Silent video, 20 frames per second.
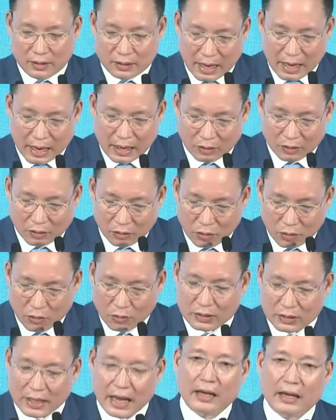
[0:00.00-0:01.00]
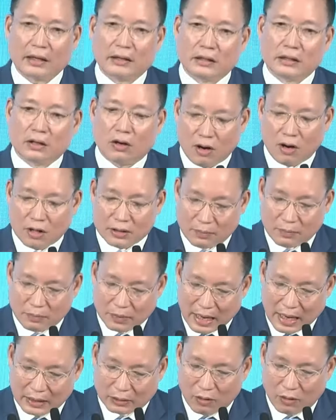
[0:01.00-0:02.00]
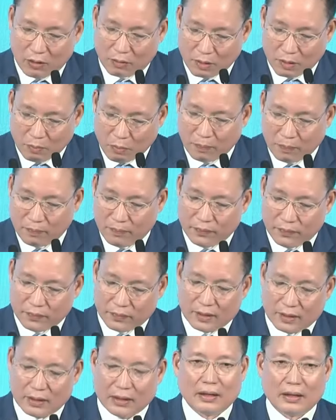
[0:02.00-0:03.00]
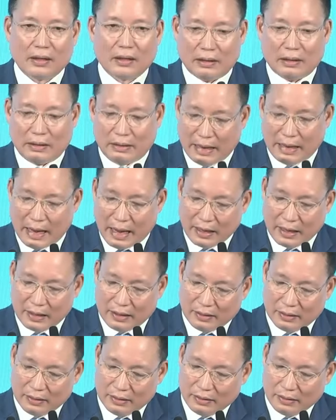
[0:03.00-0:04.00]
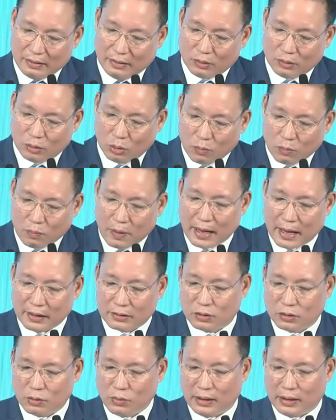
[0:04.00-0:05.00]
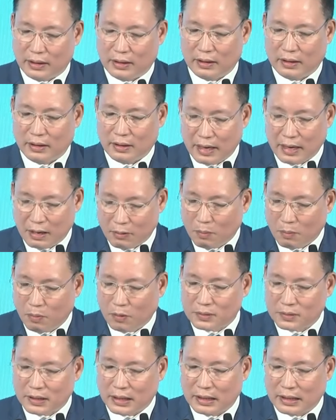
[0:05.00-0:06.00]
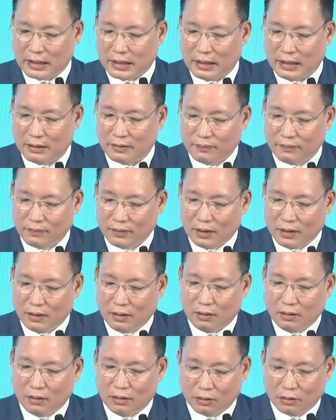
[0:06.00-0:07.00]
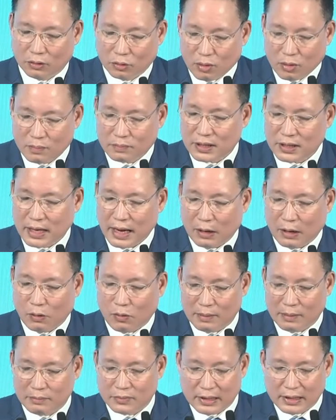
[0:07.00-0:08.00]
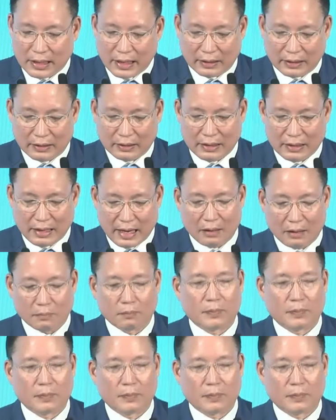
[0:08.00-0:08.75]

จากโครงสร้างหรือข้อจำกัดของระบบและทุกภาคส่วนในระบบเศรษฐกิจร่วมแชร์ความเสี่ยงอย่าง